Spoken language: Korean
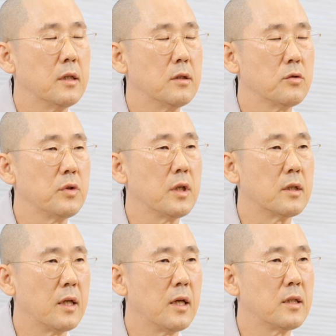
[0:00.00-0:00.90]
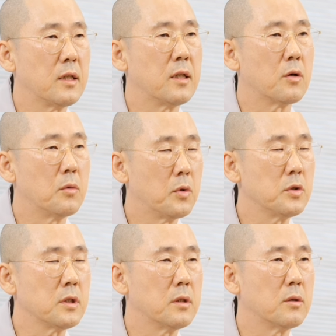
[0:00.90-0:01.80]
수행을 해야 된다고
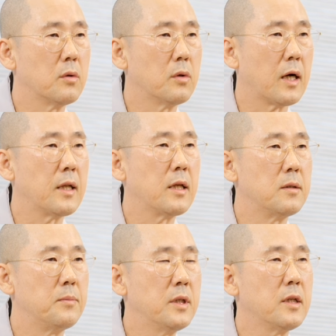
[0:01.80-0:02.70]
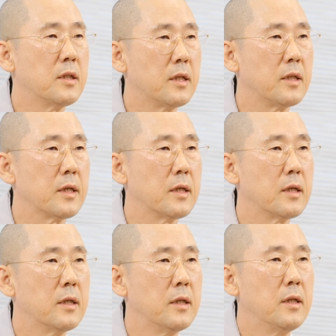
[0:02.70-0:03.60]
보신 거고, 가래를 버려야 되니까.
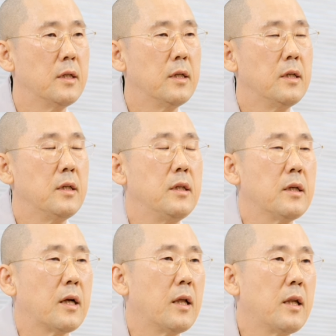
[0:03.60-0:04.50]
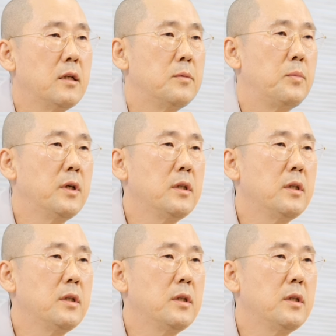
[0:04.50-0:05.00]
이 가래를